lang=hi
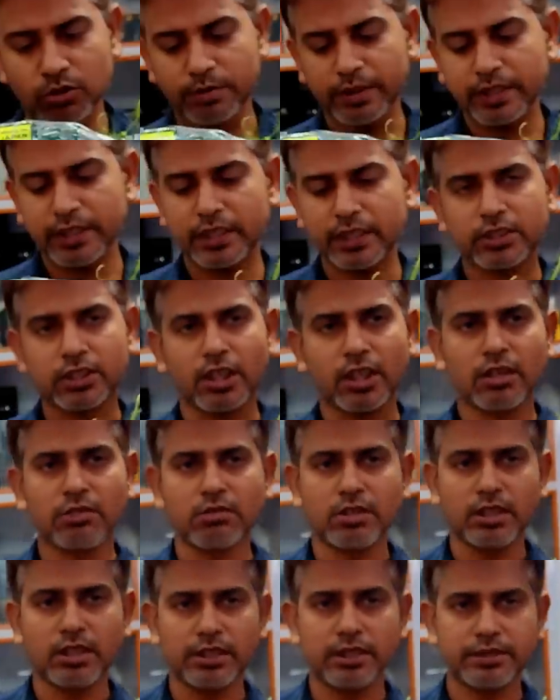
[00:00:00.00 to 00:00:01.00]
दो महीना चला
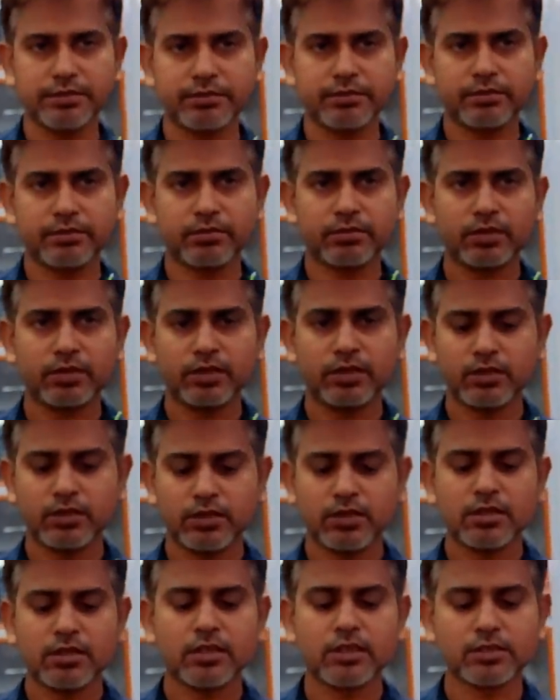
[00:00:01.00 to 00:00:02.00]
हुआ है सिर्फ दो
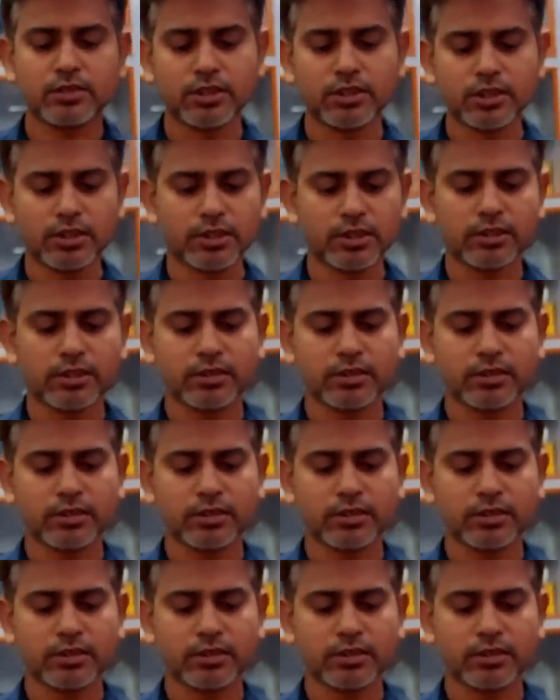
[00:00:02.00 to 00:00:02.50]
महीना जी